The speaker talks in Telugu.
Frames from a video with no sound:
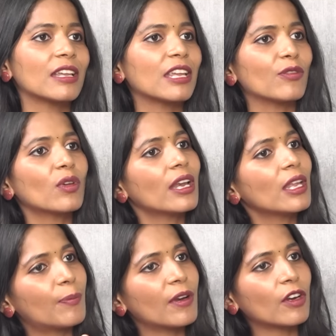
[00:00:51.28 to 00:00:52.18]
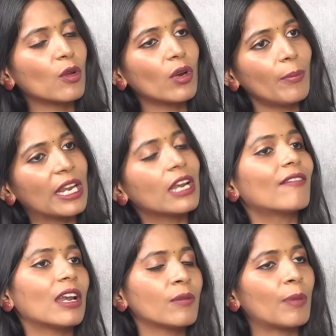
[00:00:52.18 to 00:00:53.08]
సార్ ఎందుకని ఇప్పటి వరకు కూడా మిగిలిన
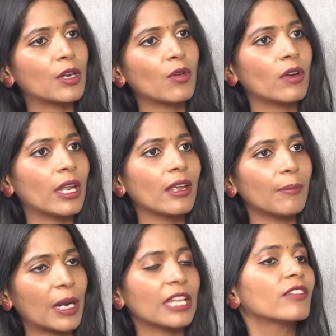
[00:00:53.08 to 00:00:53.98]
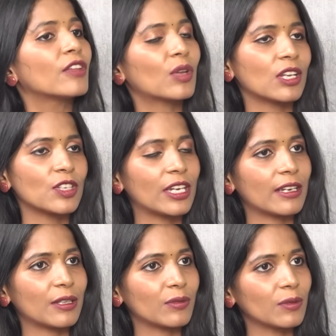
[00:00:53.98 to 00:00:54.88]
వాళ్ళని పట్టుకునే ప్రయత్నం ఎందుకని
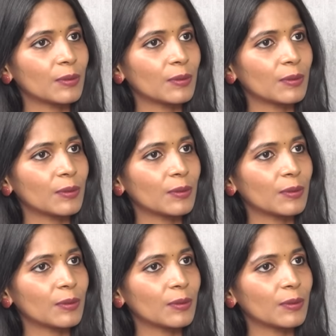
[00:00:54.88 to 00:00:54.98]
చేయట్లేదు